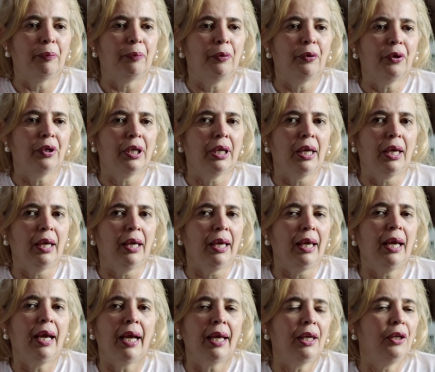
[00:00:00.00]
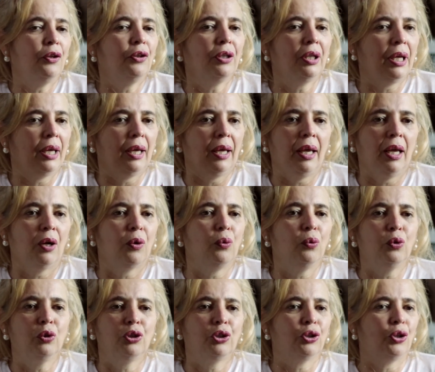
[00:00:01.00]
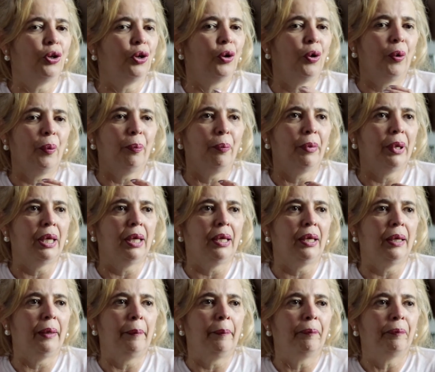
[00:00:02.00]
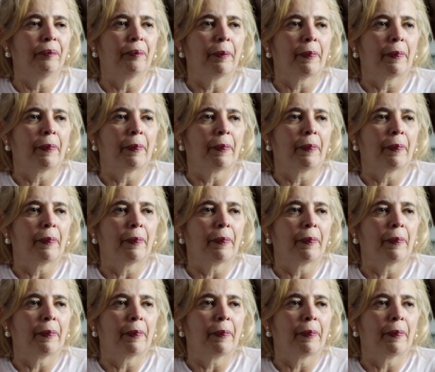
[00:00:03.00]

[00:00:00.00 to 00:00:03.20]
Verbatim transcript: porque es ahí donde escucho, me,